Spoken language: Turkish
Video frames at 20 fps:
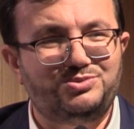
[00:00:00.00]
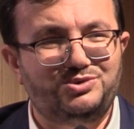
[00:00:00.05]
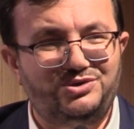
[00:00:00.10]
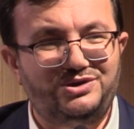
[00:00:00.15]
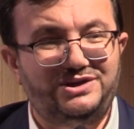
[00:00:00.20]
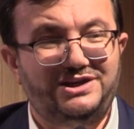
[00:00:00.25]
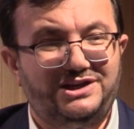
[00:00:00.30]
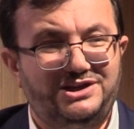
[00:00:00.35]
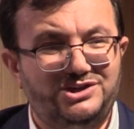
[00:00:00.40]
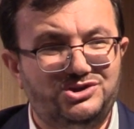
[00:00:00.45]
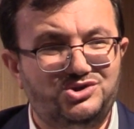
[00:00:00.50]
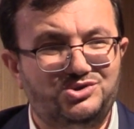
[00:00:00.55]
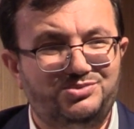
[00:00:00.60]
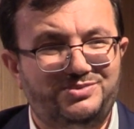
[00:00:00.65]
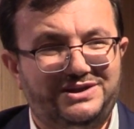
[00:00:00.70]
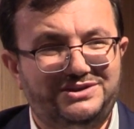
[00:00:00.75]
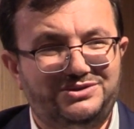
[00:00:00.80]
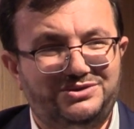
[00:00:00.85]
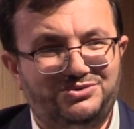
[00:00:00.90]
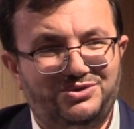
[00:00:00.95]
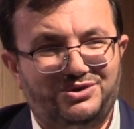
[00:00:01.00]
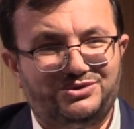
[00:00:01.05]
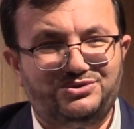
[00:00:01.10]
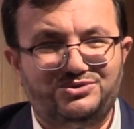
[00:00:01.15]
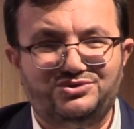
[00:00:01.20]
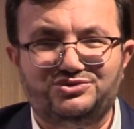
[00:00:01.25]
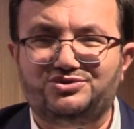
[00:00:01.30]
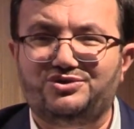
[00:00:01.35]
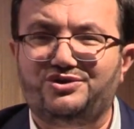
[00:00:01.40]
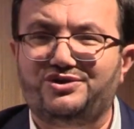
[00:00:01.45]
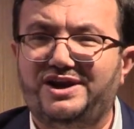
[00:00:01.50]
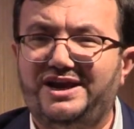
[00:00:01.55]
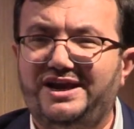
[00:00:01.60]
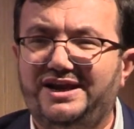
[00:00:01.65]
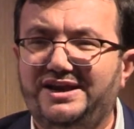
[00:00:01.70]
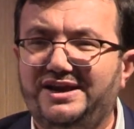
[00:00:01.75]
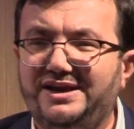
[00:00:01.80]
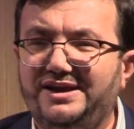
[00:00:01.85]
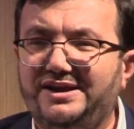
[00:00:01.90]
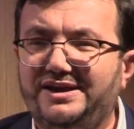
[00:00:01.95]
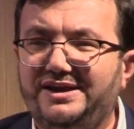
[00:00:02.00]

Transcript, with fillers: Bugün 2 Şubat, 4 gün sonra